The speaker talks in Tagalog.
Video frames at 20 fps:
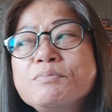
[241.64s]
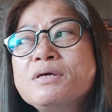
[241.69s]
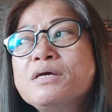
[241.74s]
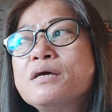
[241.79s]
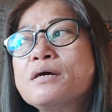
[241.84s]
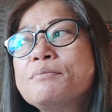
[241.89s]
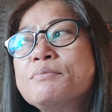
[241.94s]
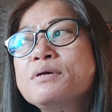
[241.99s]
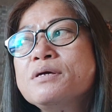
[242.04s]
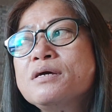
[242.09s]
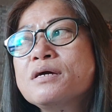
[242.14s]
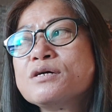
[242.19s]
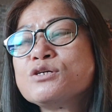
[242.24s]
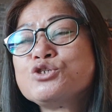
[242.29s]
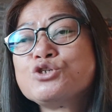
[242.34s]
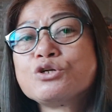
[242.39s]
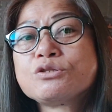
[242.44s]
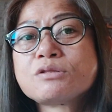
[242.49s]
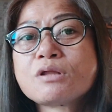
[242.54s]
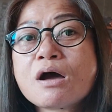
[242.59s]
Miga Miga
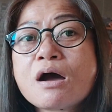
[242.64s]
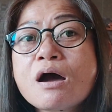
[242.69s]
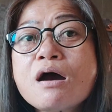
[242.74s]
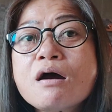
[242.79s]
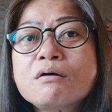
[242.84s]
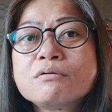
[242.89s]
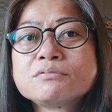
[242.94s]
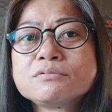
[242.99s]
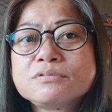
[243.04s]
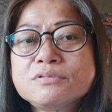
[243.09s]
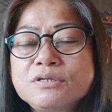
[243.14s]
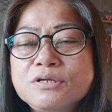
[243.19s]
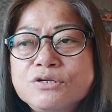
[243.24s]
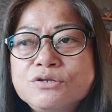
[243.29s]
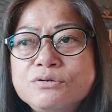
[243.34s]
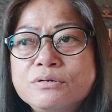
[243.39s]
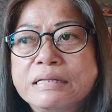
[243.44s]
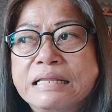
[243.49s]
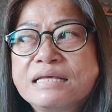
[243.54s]
shout out ni